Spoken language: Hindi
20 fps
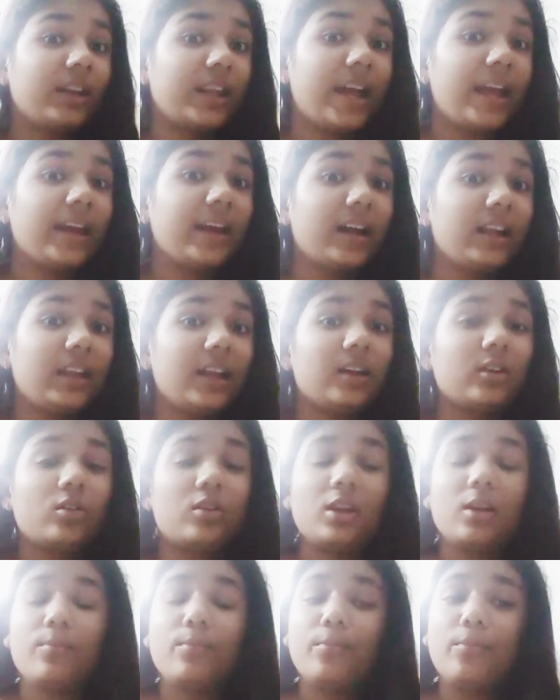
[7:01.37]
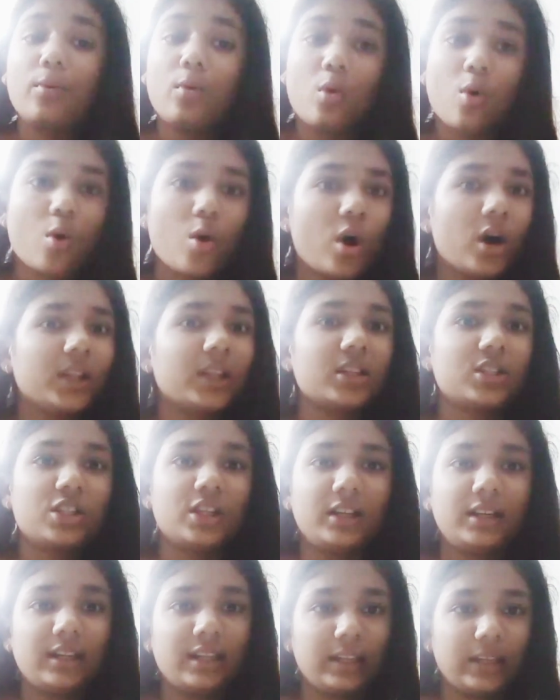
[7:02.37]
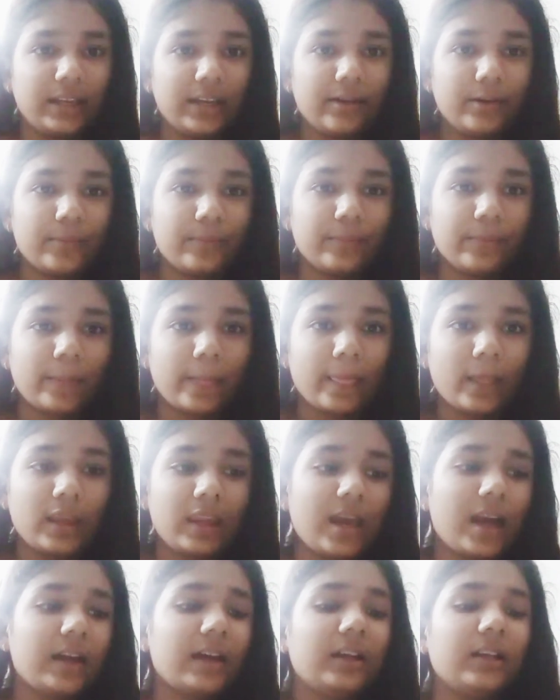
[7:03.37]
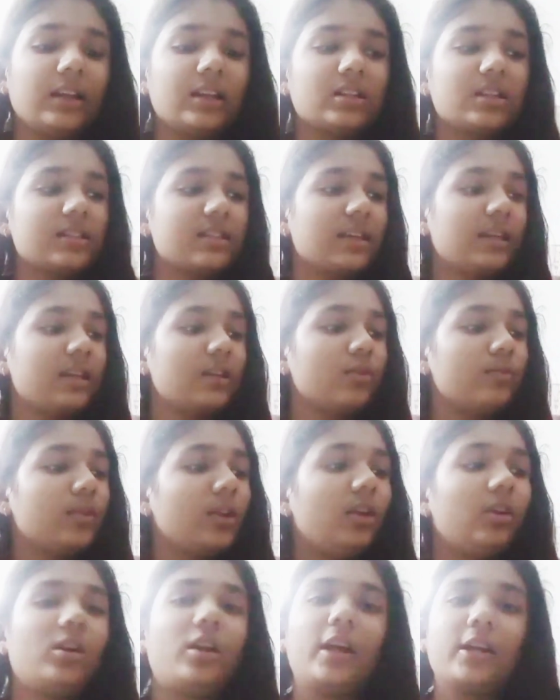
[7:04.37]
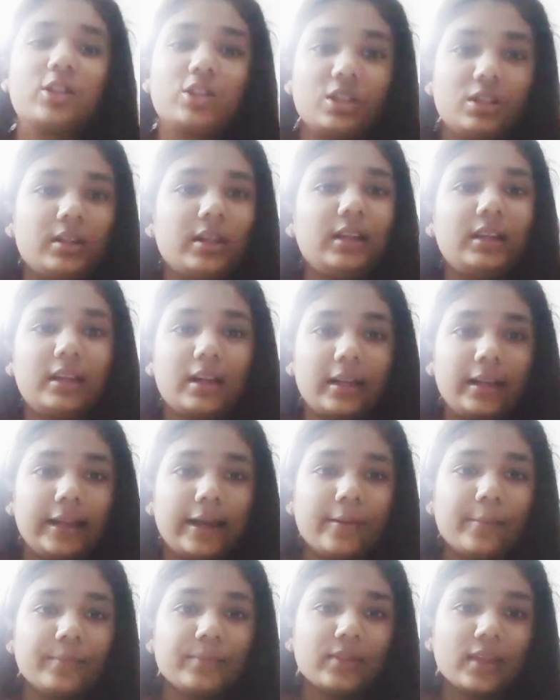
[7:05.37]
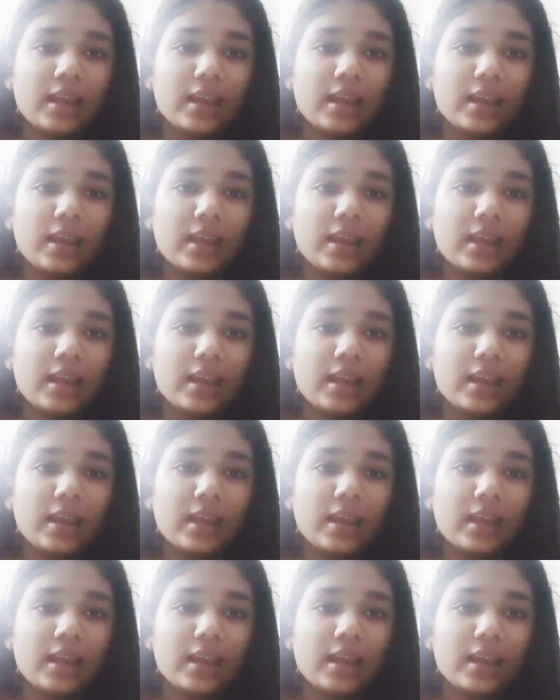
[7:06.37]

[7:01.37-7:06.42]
ट्राई करना क्योंकि बहुत अच्छी ट्रिक है क्या करना जैसे कि तुमने इंट्रोडक्शन रीड कर लिया